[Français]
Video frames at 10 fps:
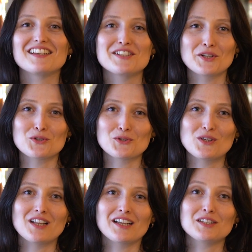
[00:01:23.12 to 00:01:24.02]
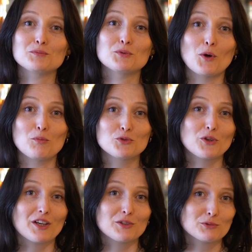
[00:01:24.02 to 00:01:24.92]
J'ai rejoint Culinaris pour
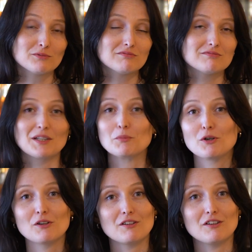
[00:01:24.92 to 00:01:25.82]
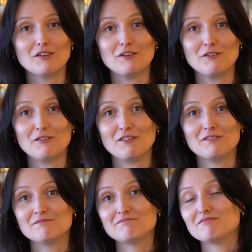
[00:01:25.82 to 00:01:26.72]
plusieurs raisons. D'abord,
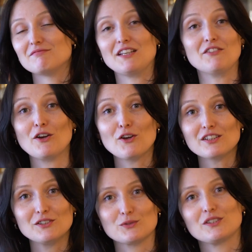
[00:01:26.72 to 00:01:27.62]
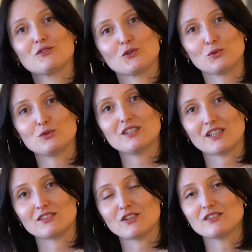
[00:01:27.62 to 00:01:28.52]
les valeurs qui sont défendues, qui
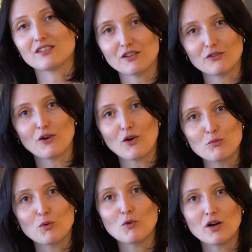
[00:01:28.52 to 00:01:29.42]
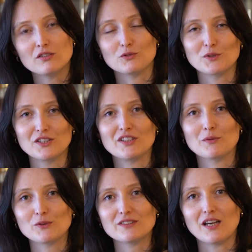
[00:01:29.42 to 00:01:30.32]
résonnent très fort pour moi, donc bien
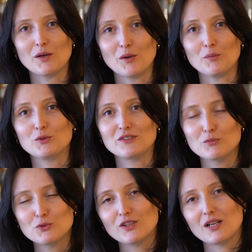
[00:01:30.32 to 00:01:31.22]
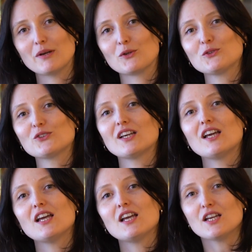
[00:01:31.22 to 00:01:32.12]
évidemment, ça pesait beaucoup dans la balance.
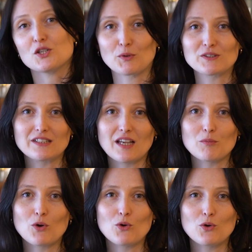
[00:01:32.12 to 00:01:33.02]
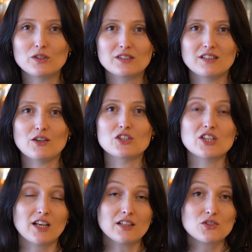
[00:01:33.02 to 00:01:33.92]
Je pense également au côté euh,
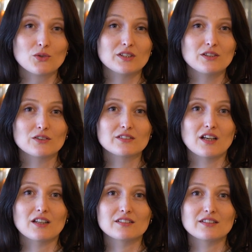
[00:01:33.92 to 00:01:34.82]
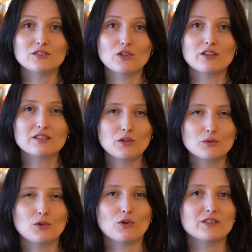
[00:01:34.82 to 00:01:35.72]
challenge. On est dans un secteur très
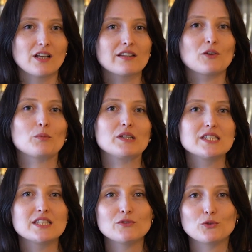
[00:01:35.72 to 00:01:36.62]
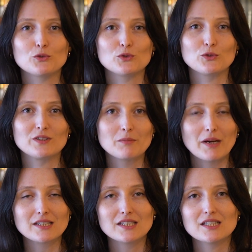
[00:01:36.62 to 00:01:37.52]
concurrentiel, très compétitif, donc il faut se
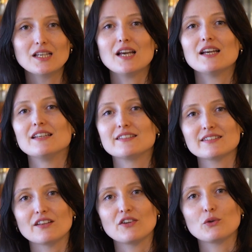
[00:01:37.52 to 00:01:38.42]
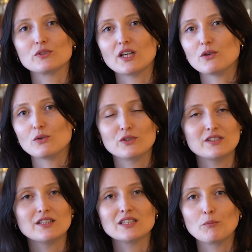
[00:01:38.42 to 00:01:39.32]
démarquer. Et ça, ça fait qu'on a euh, au
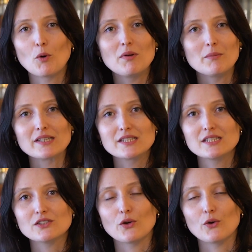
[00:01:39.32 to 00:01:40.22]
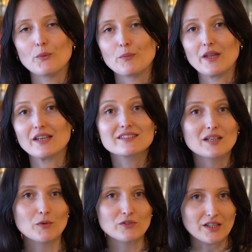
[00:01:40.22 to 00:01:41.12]
quotidien des problématiques euh,
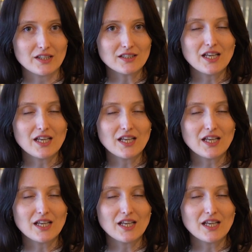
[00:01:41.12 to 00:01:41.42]
extrêmement variées.